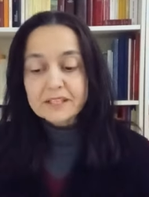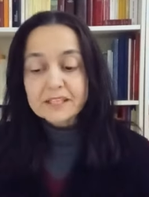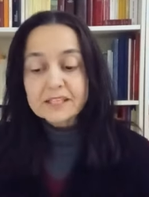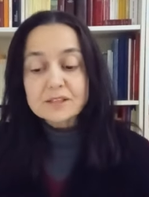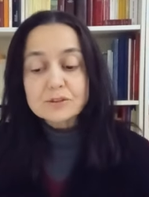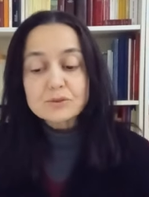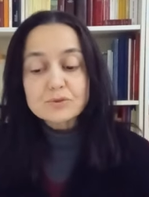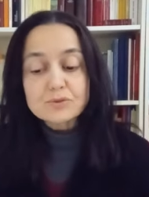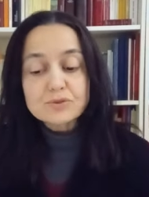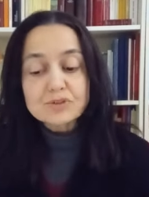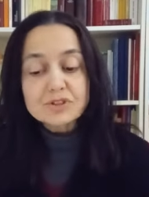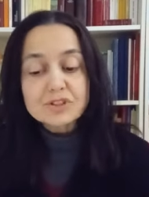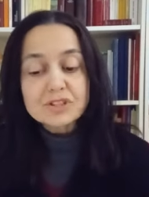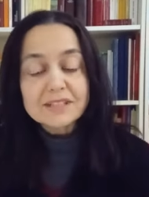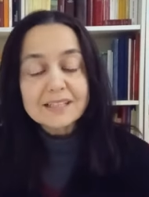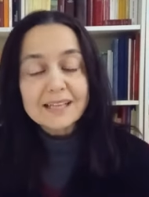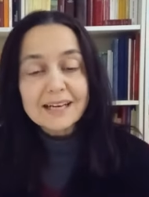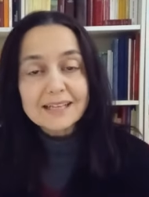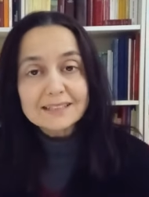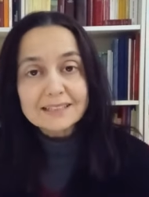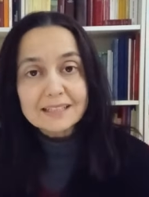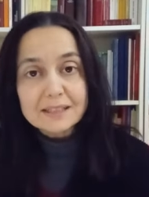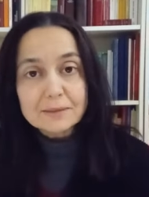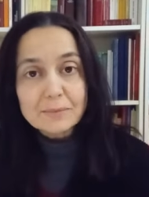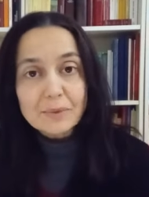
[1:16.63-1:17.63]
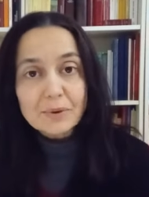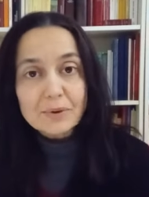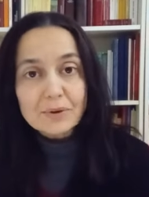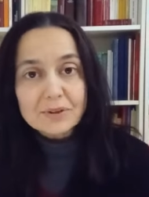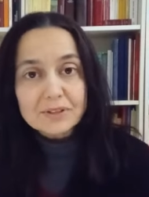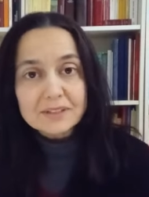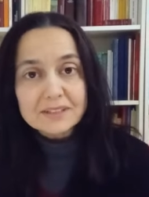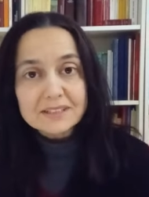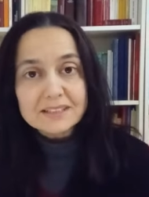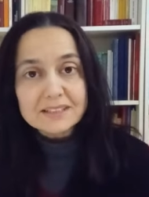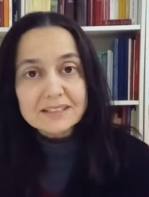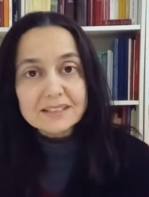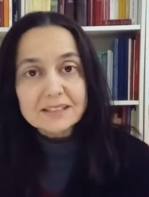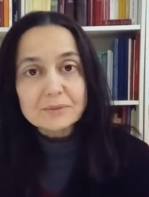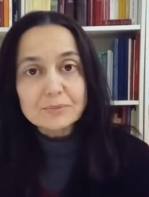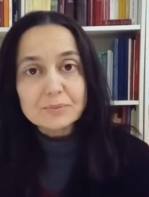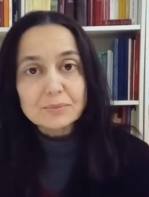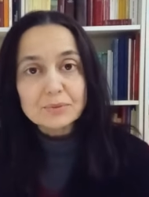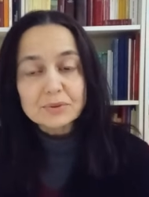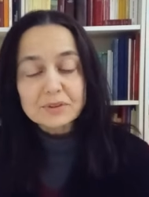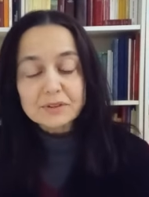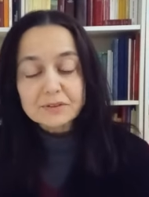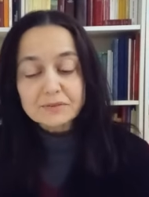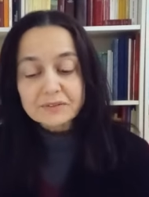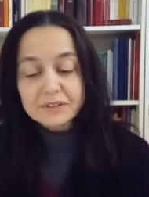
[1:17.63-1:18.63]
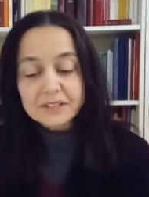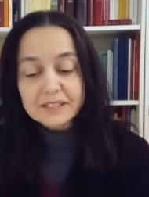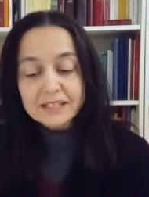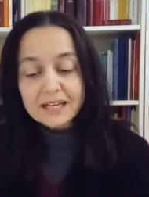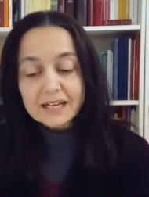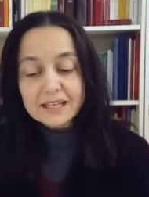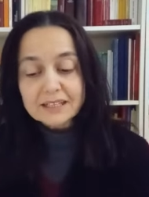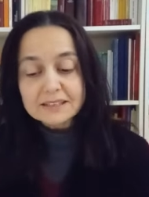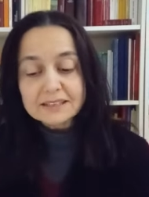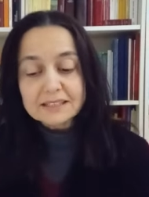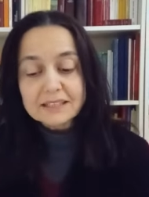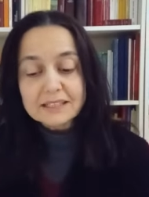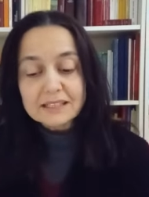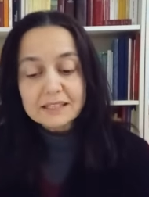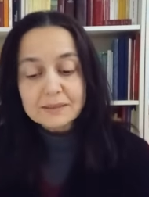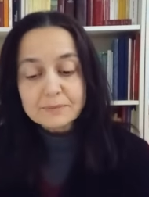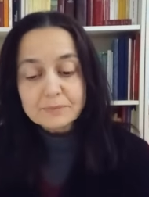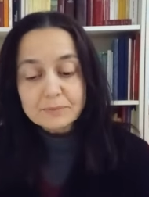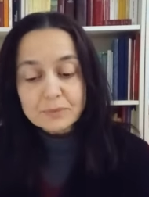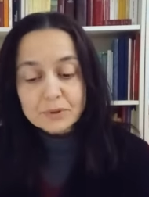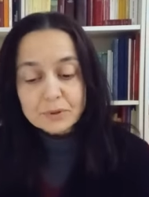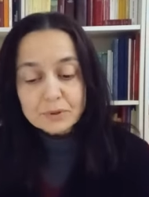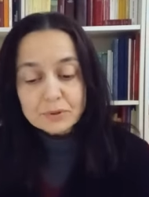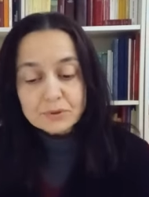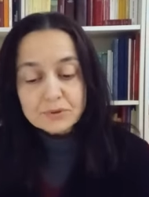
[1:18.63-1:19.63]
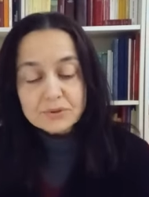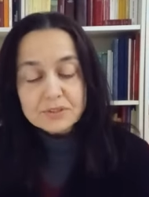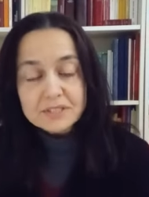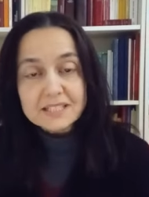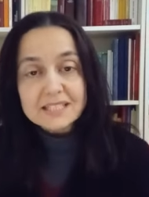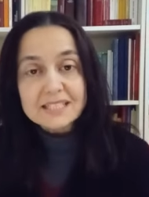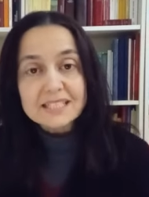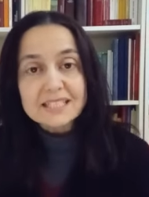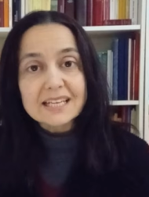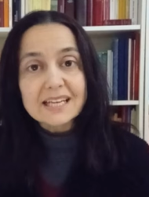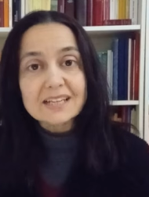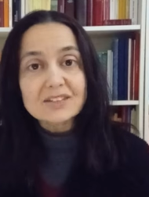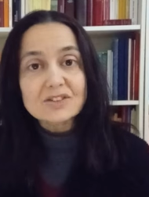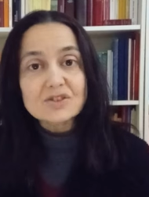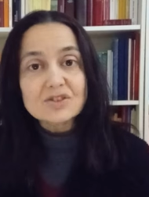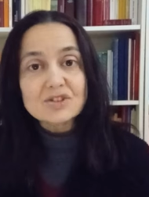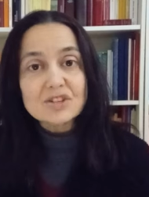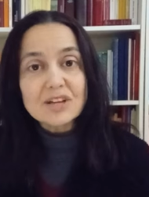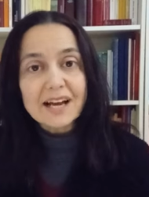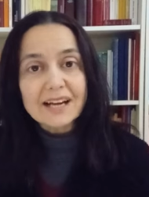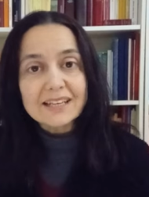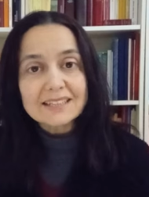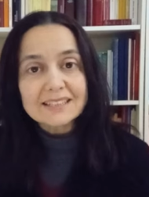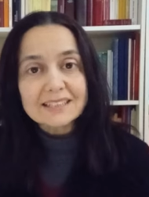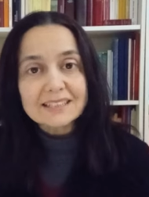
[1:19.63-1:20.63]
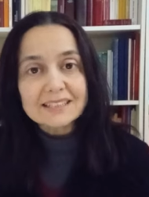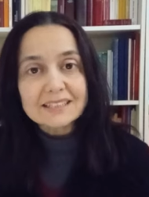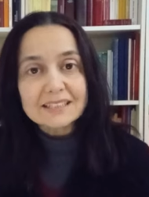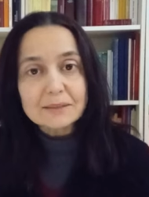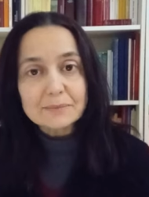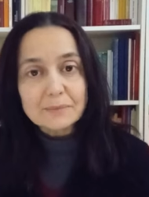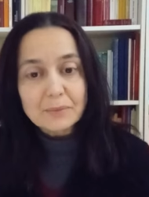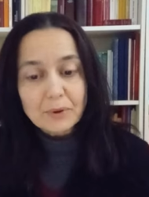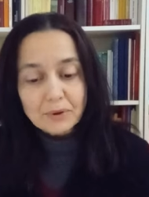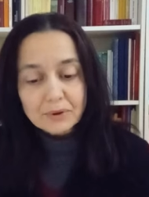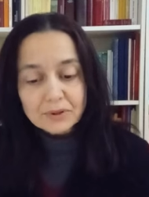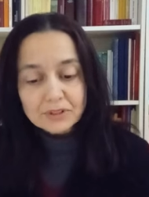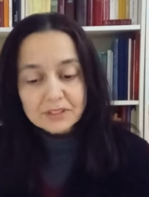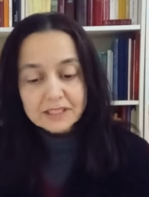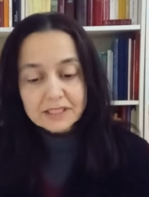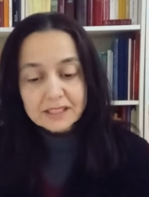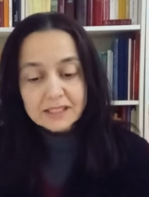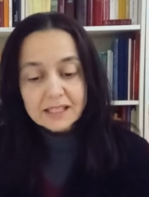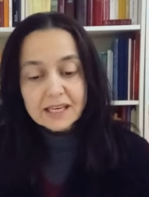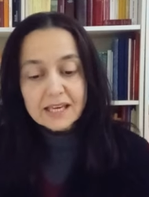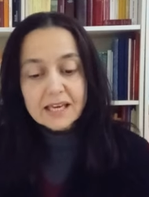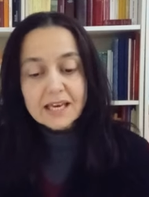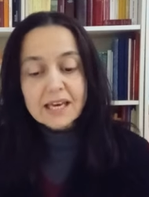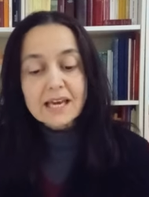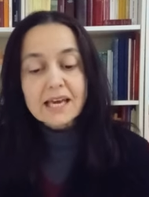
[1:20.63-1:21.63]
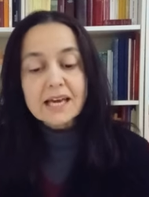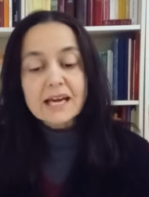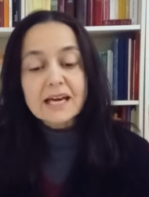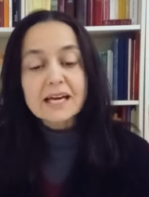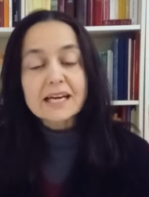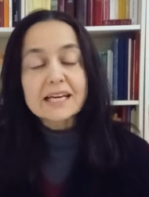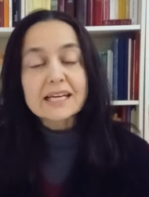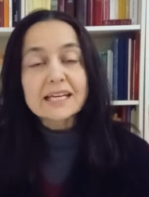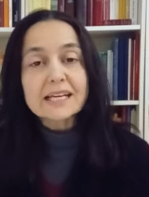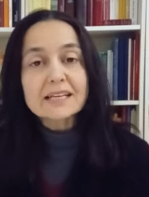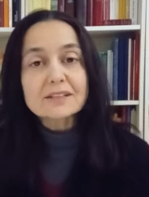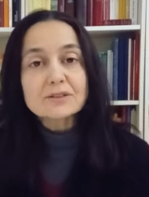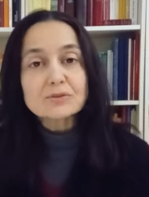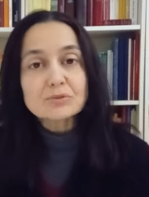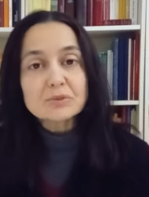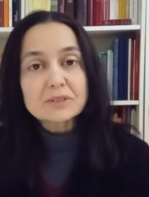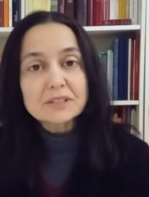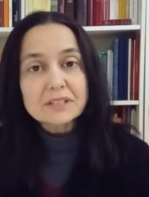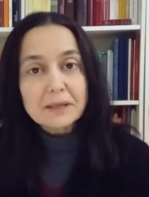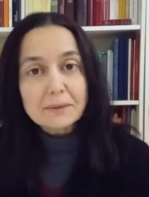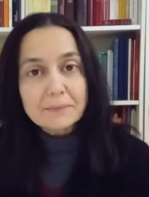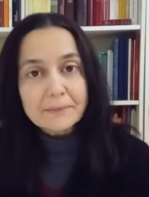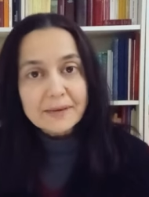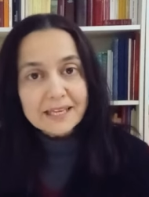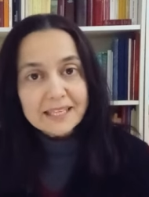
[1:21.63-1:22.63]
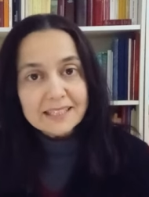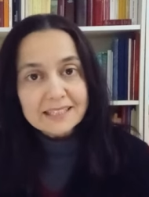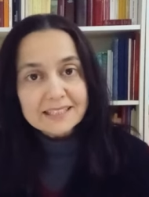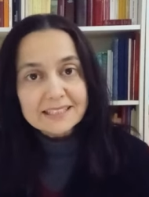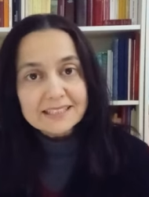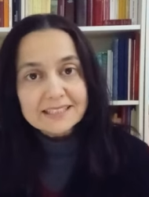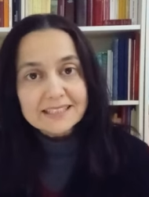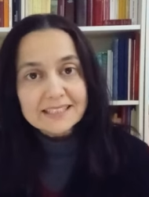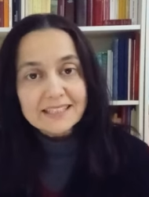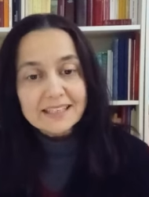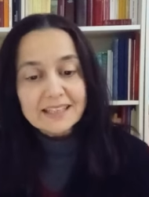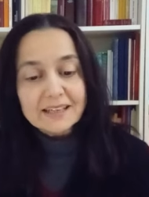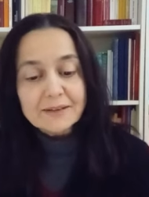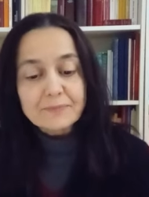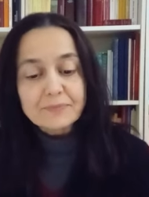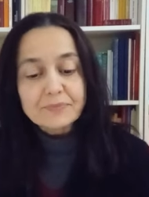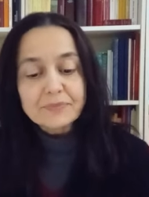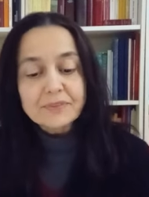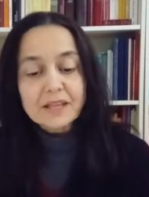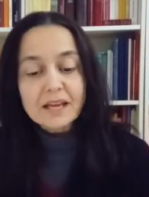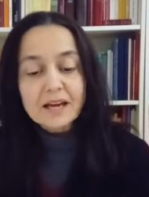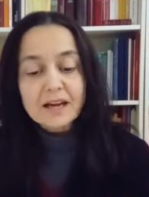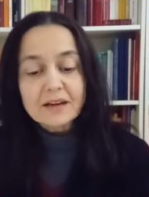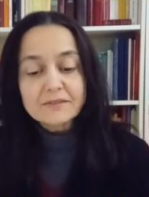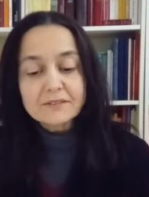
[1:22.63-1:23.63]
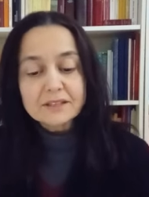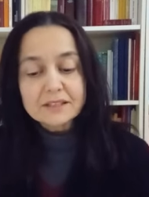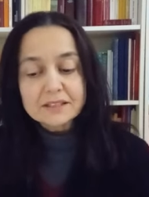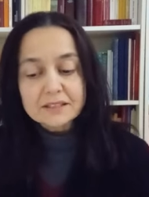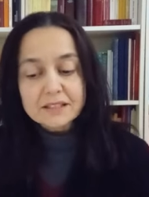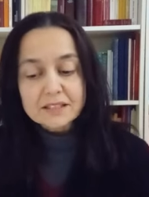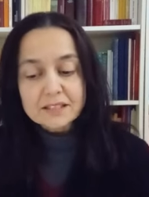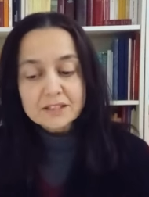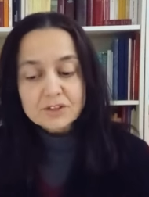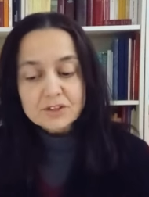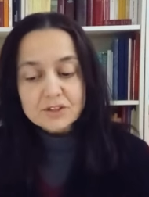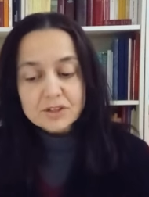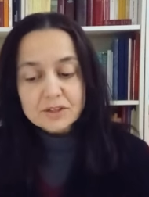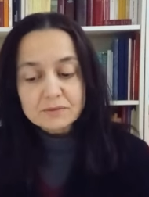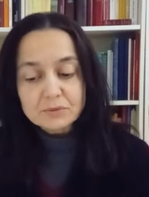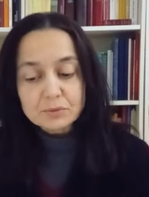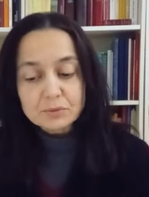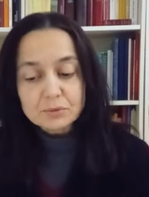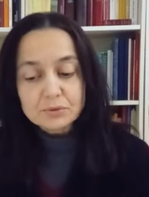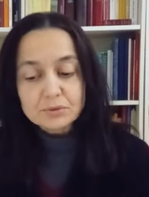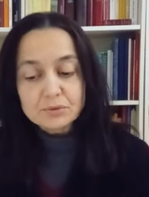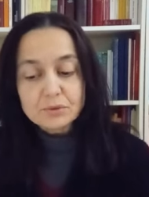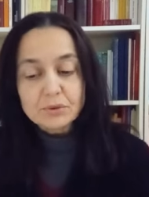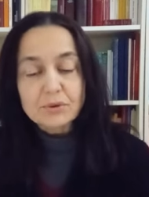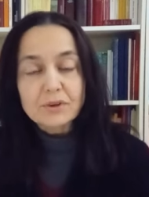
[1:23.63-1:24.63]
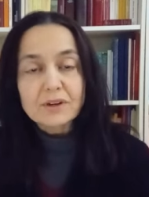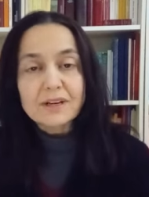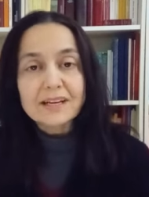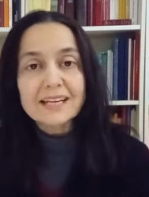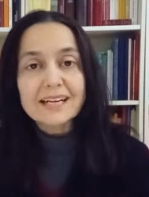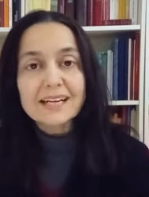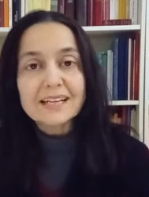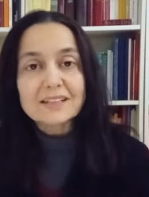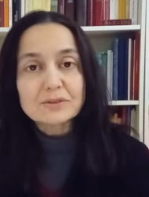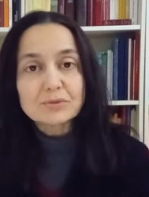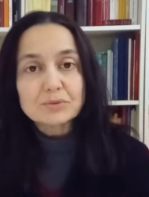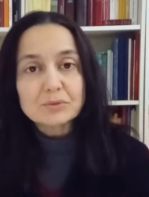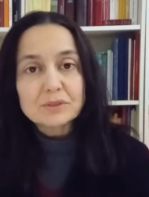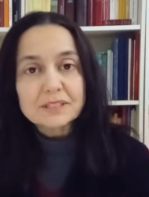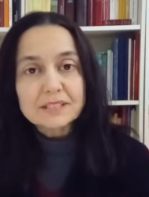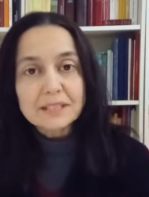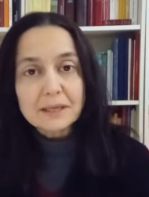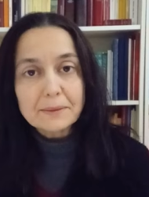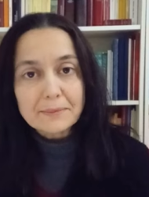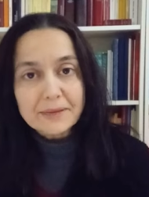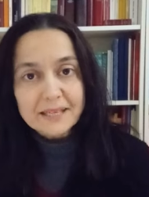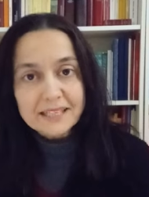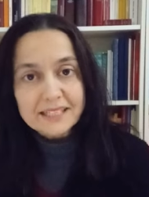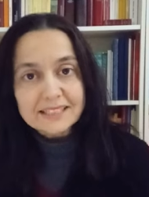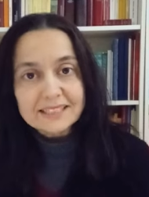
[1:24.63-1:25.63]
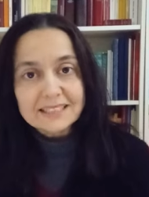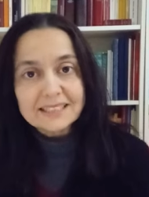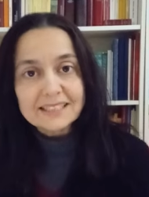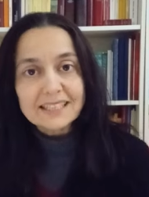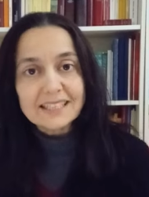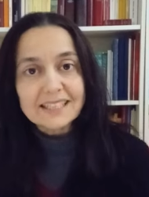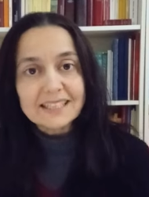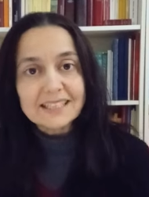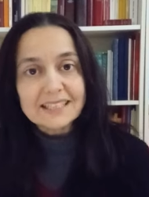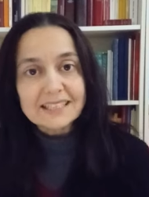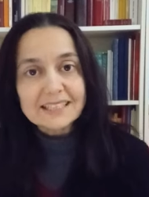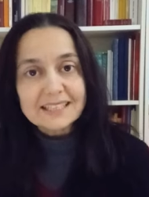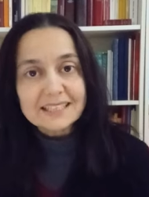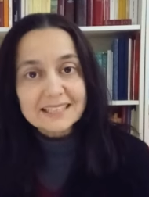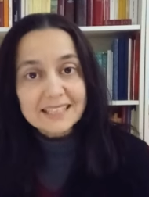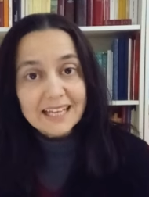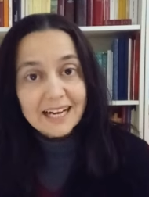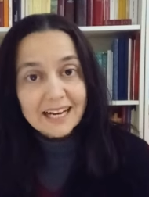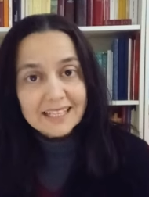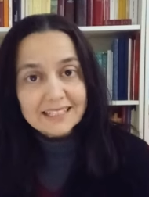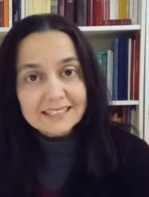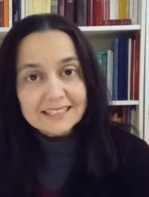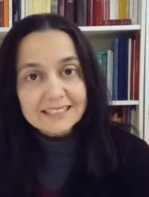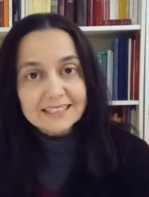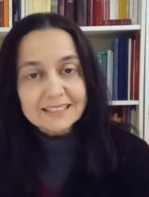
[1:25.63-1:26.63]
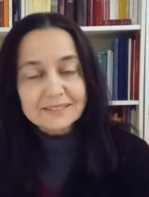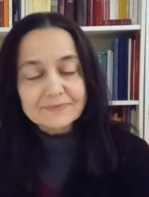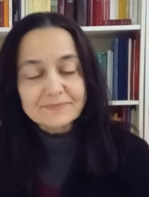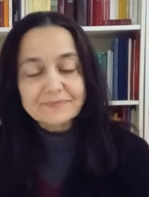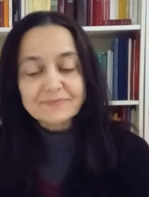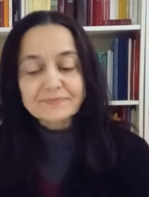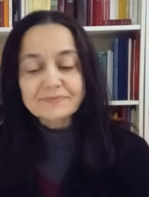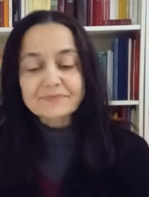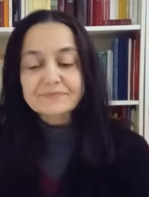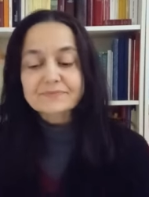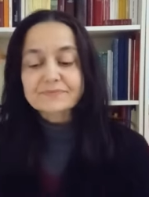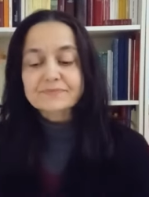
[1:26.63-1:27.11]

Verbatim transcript: risuscitate i morti, purificate i lebbrosi, scacciate i demoni, gratuitamente avete ricevuto, gratuitamente date.